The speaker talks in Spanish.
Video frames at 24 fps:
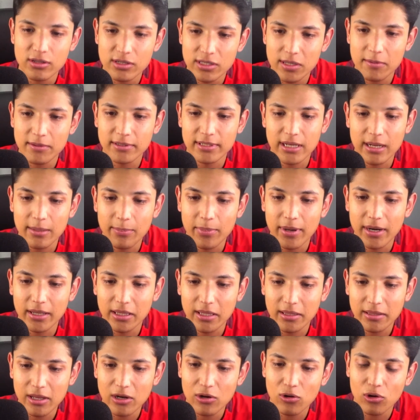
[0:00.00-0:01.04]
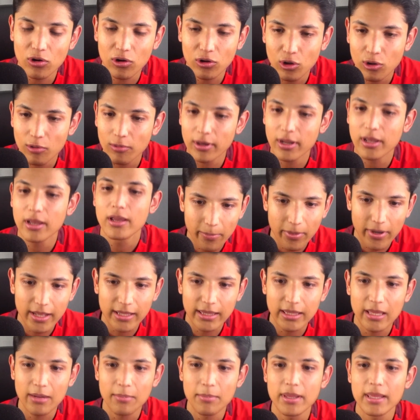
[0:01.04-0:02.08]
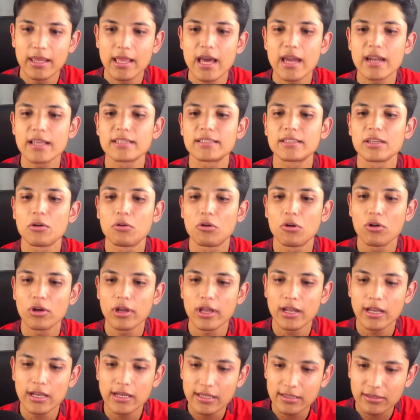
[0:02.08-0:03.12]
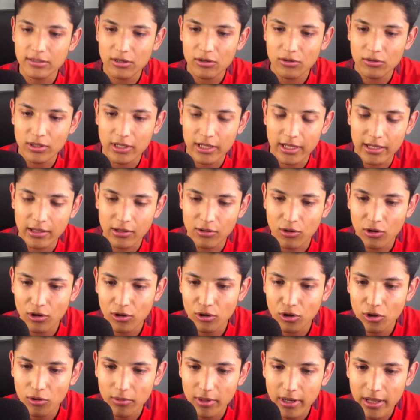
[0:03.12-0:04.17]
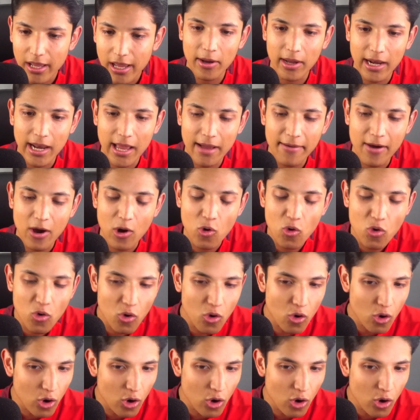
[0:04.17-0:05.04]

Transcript: nos íbamos a la parte del gol doble. Para terminar este juego ya en el inicio del gol doble, clava un